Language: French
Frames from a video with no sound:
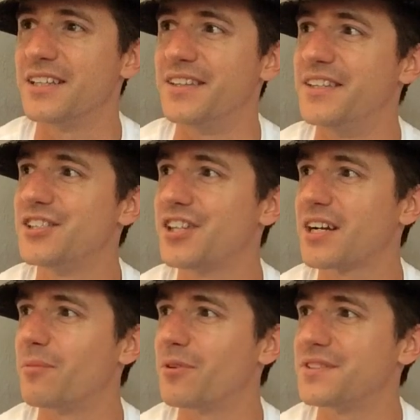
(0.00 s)
déjà,
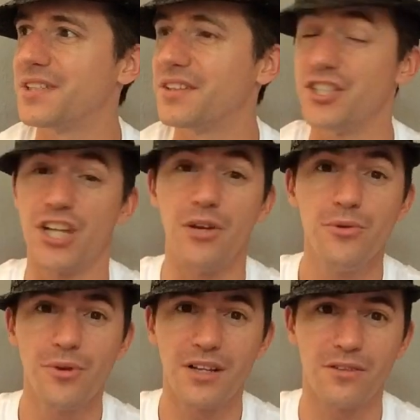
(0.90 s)
comment dire, déjà
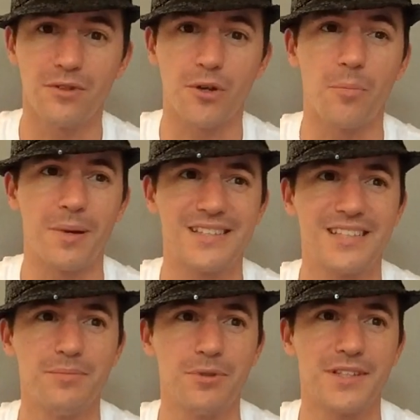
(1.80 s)
eu hein, dans votre
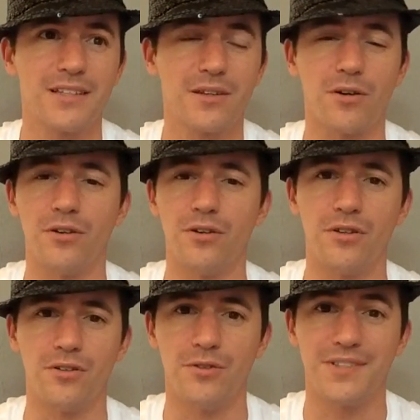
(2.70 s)
passé peut-être
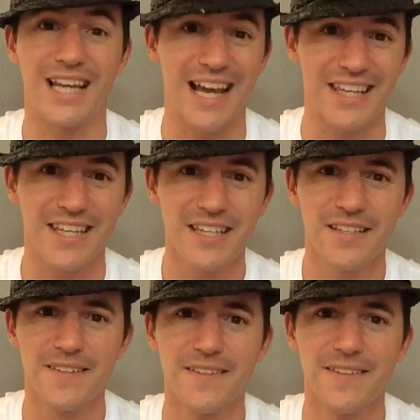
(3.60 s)
euh, de salarié.